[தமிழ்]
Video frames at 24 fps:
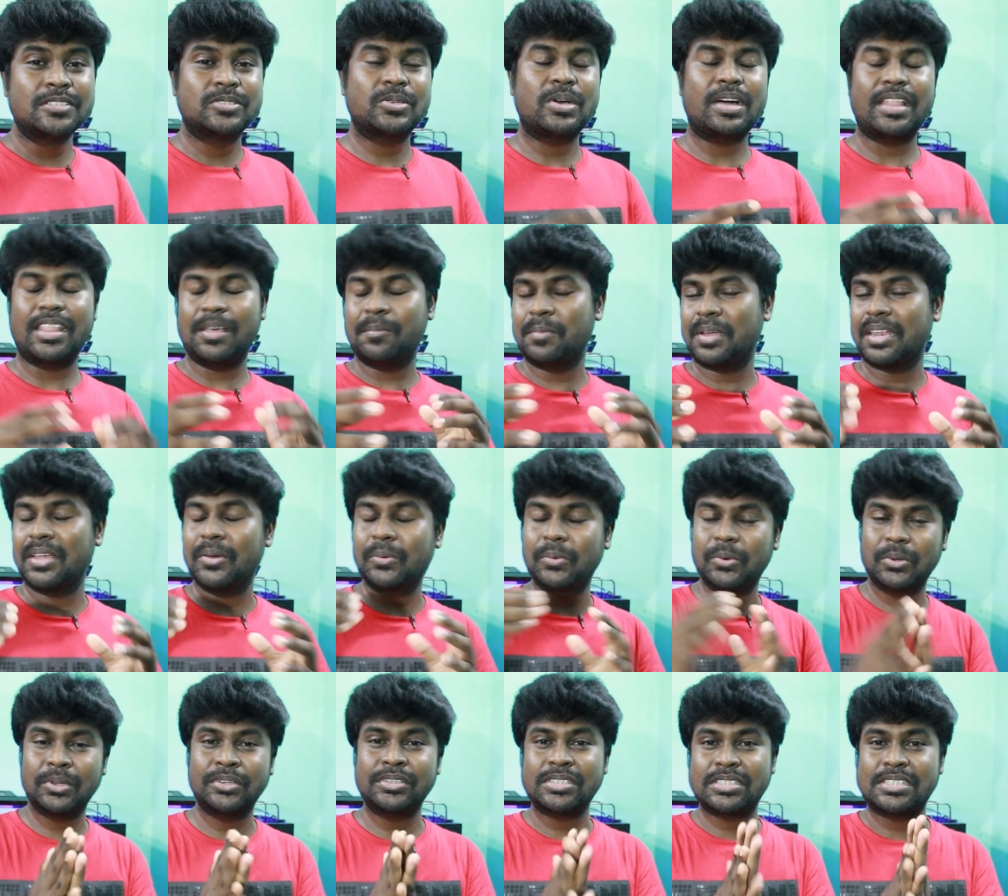ஸோ அதே மாதிரி
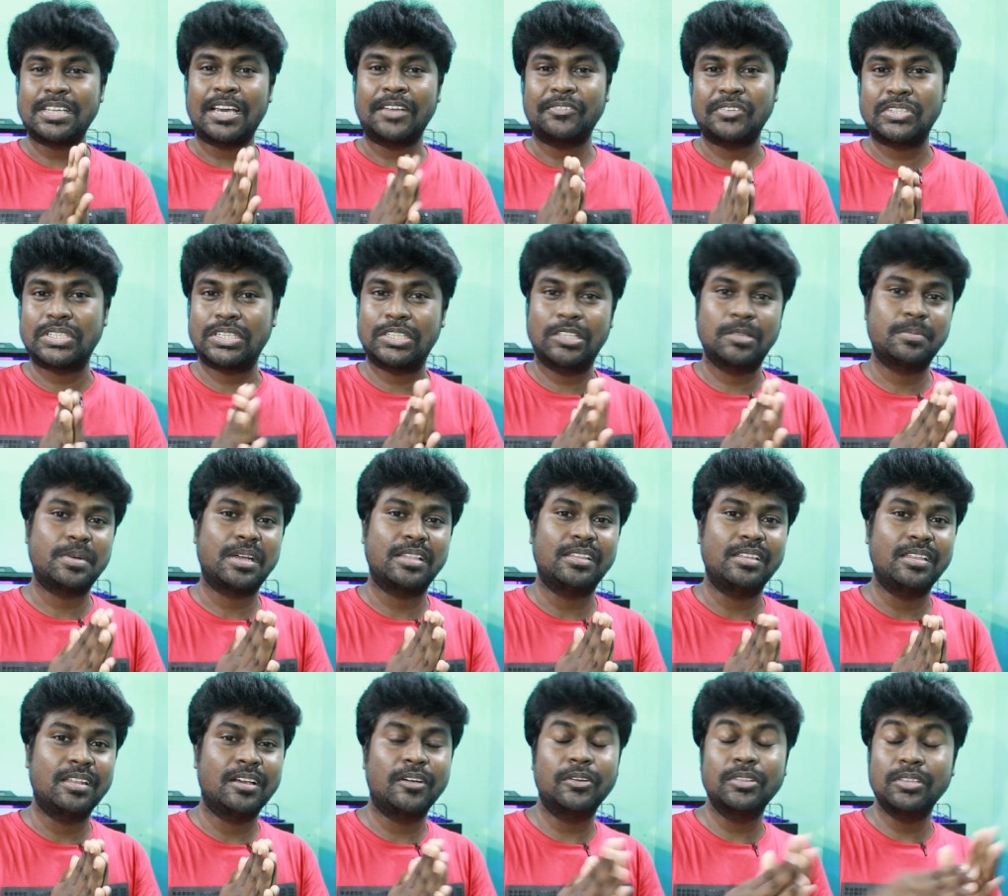ஒரு ஒரு ஸ்டார் ஃபிஷ் வந்து
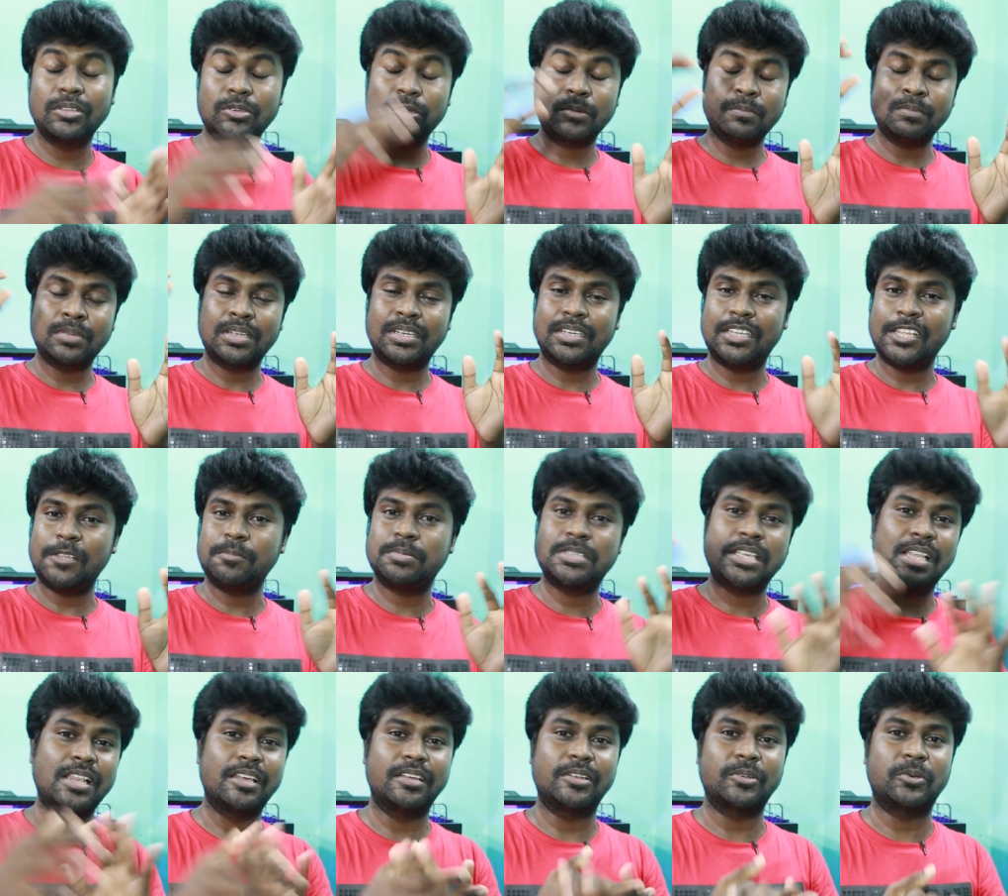பார்த்தீங்கன்னா வந்து ரொம்ப
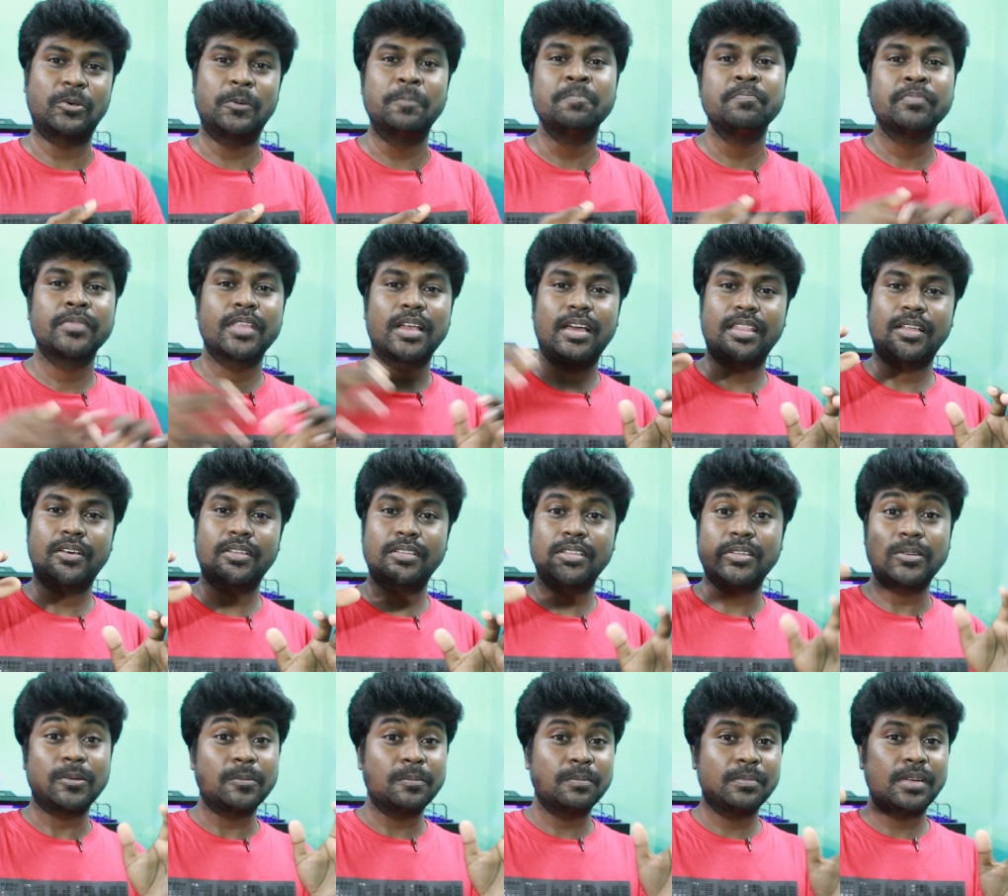டீப் சீலாக இருக்கும் அதாவது
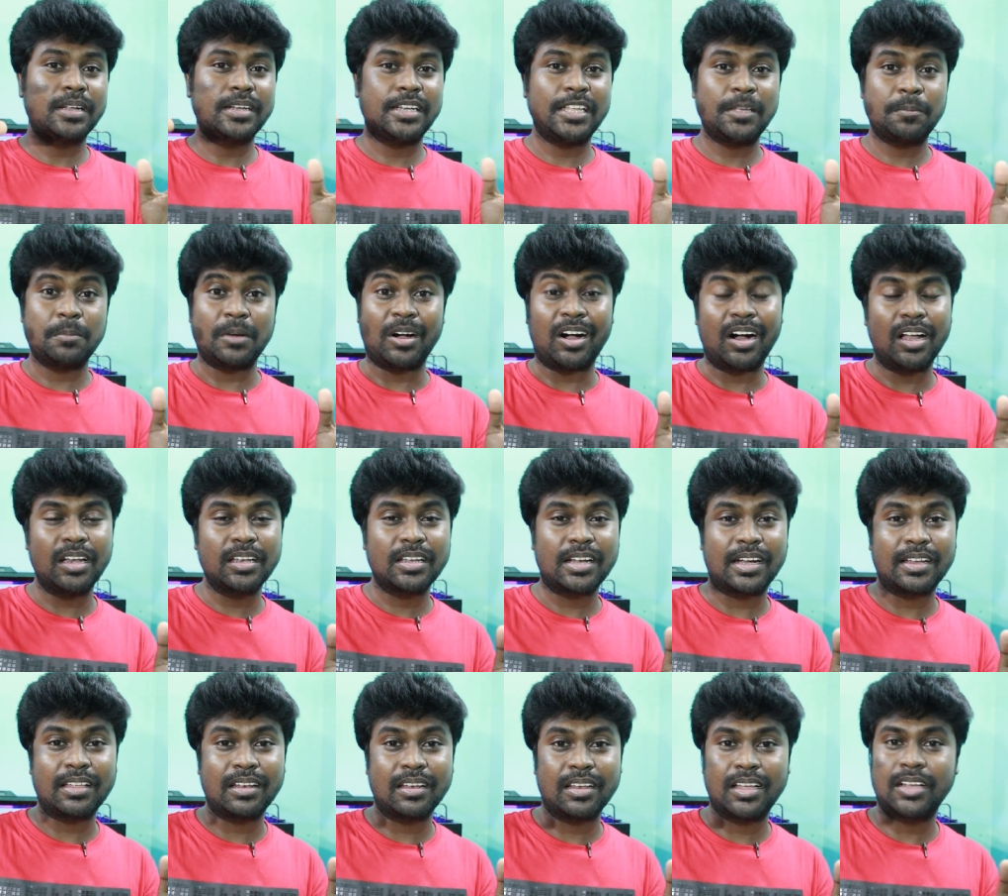அதாவது ரொம்ப டீப் ஆள்
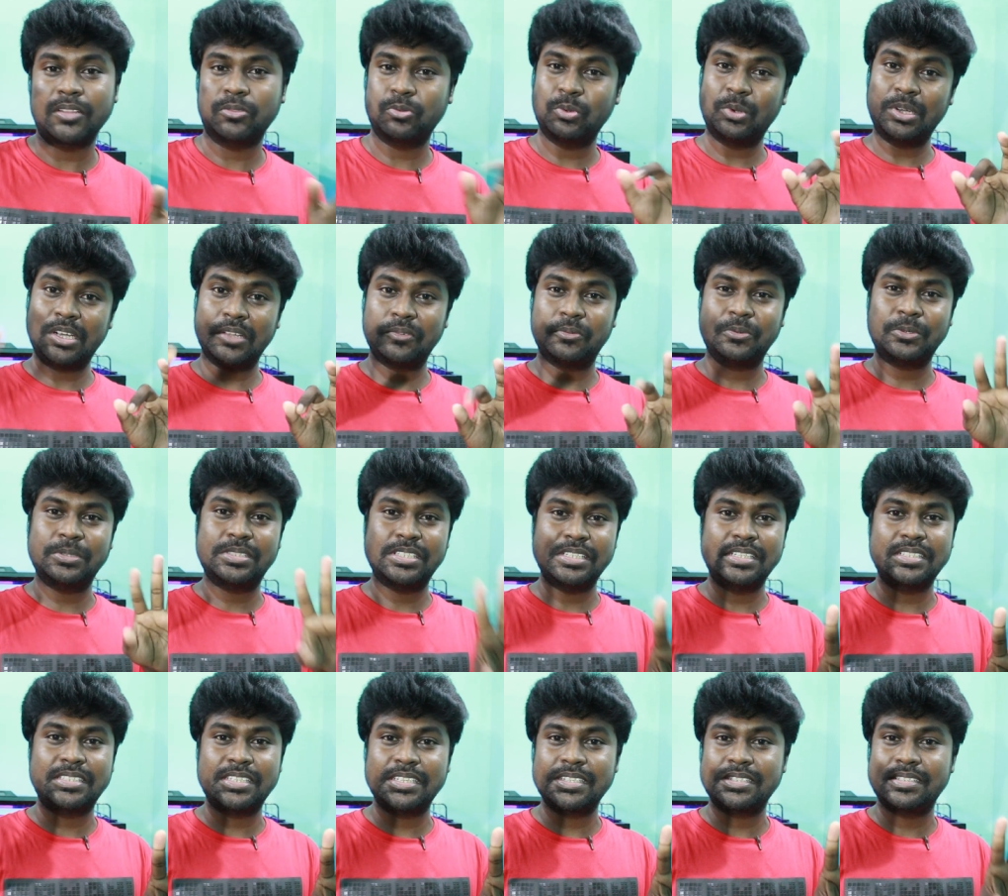கடலில் டுவெண்ட்டி ஃபோர்
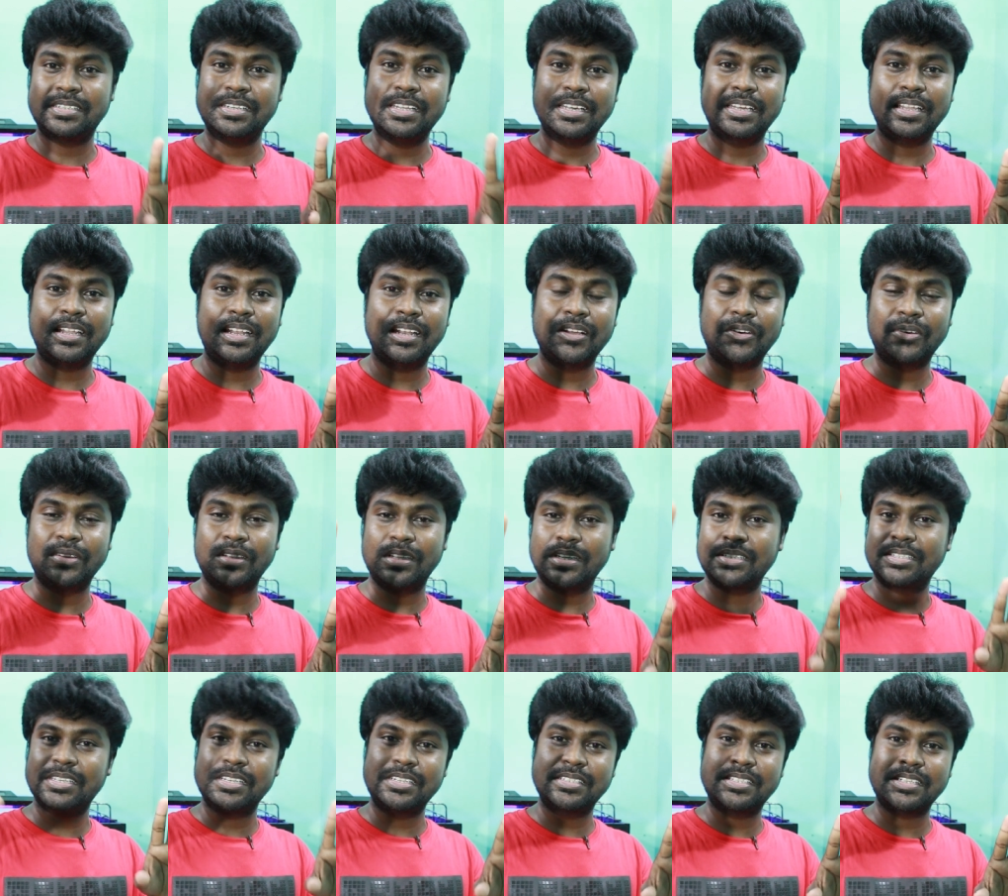செல்சியஸ் டிகிரியில்
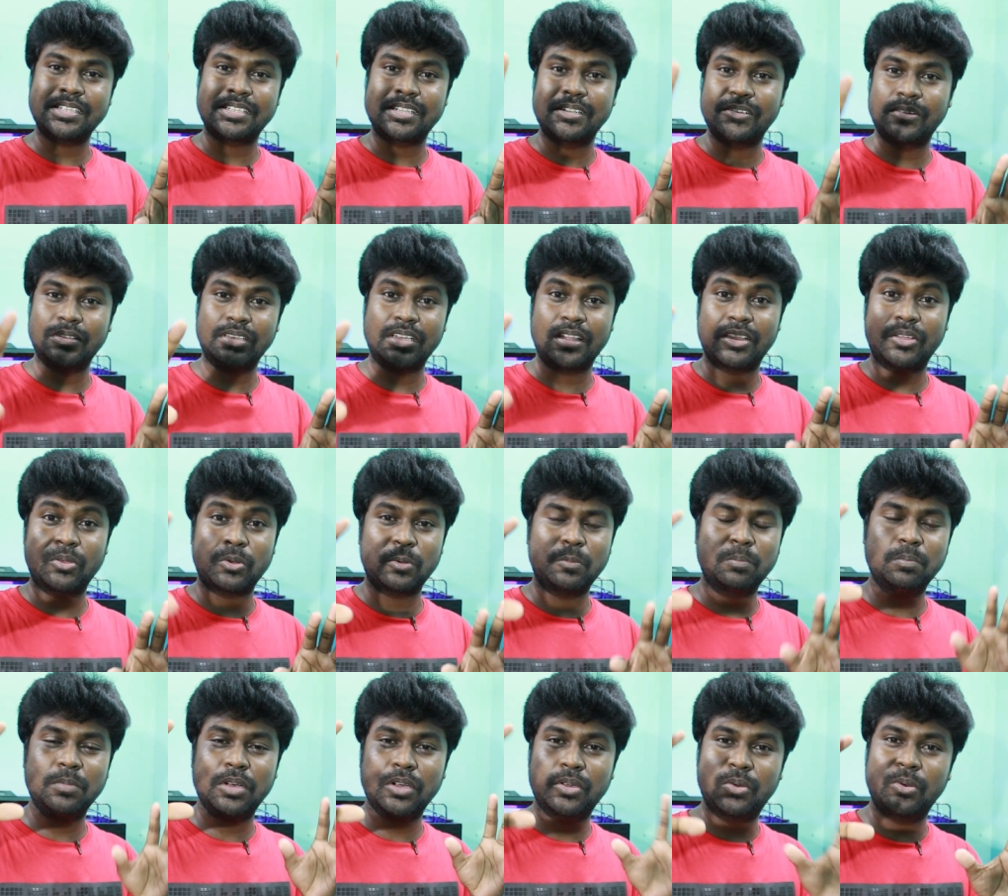வந்து செல்சியஸில் வந்து அதாவது
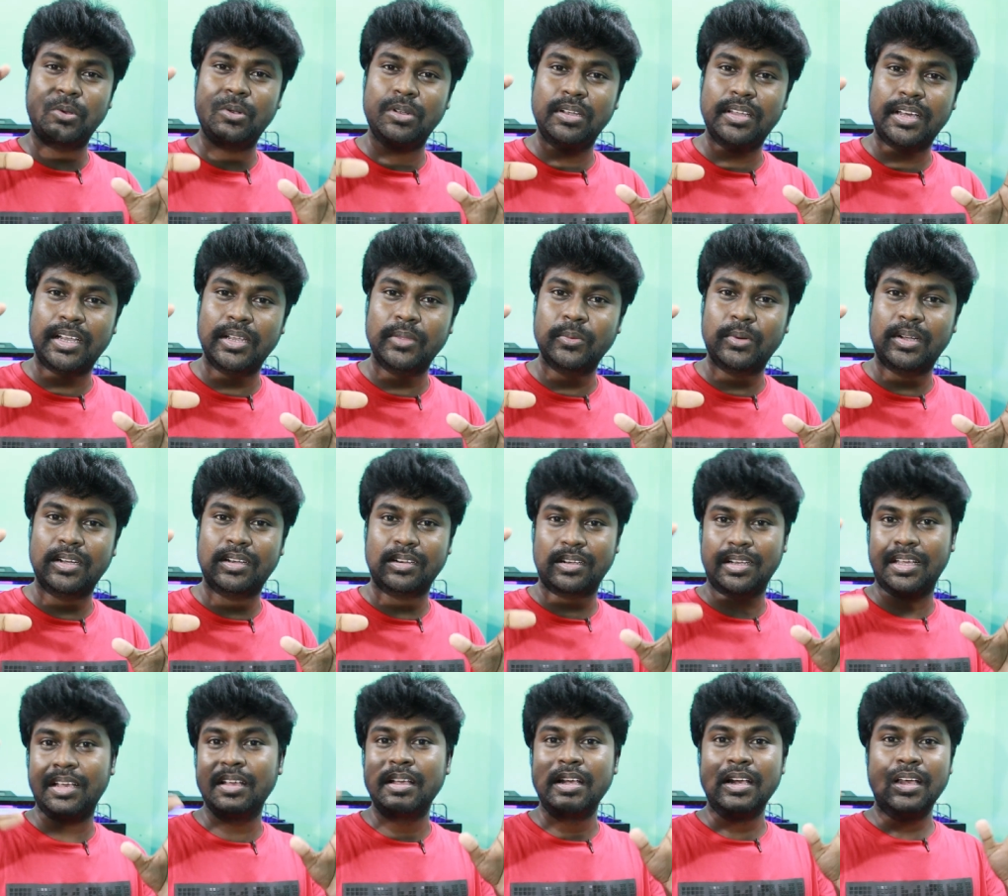ரொம்ப கோல்டான
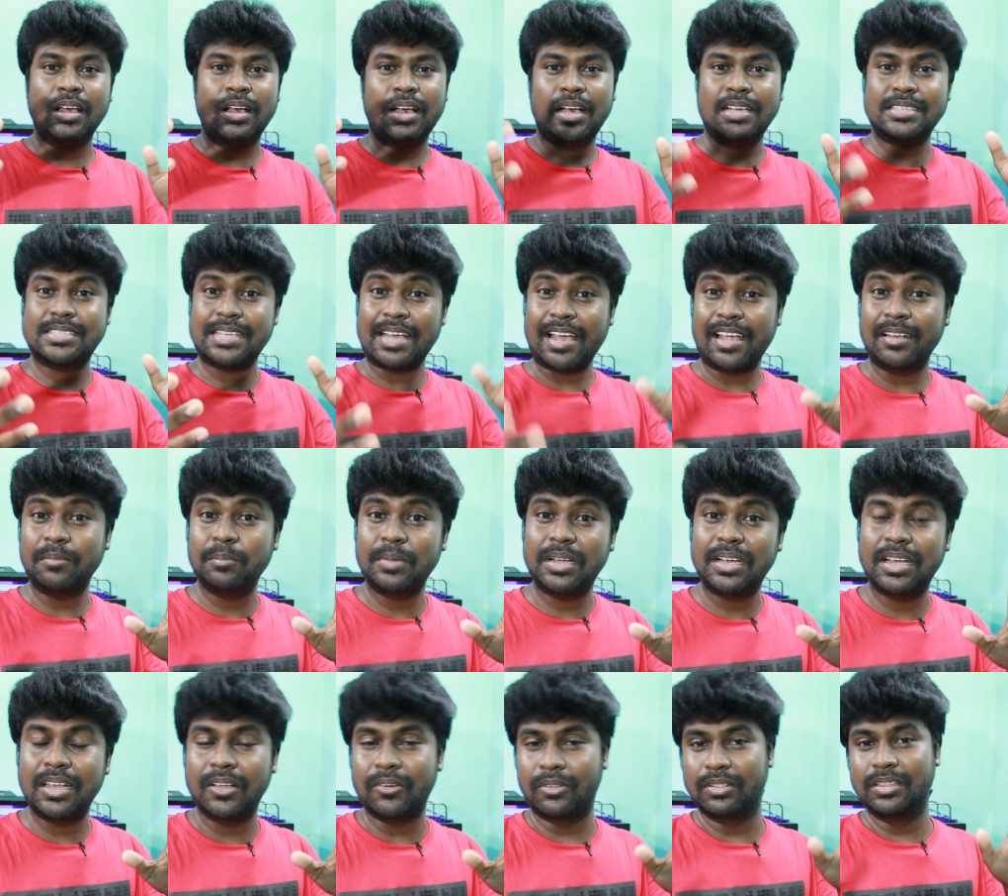வாட்டரில் சேண்ட்
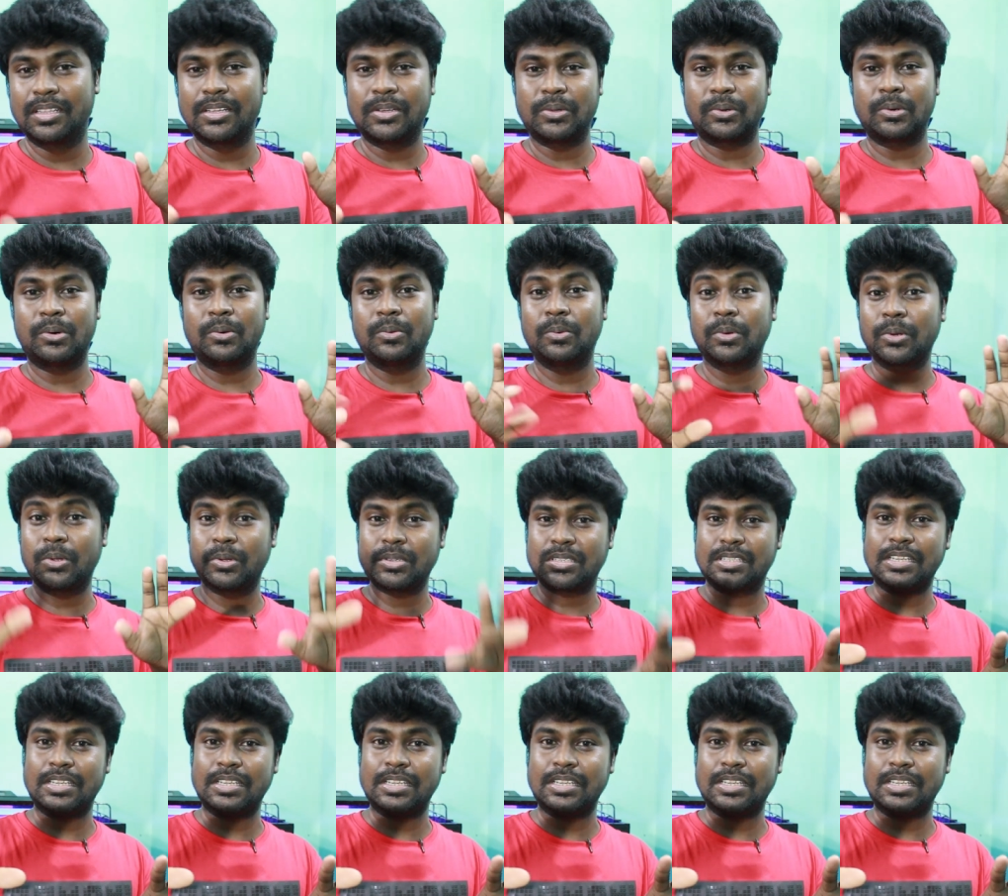பெட்டில் வந்து இருக்கும் ஒரு ஒரு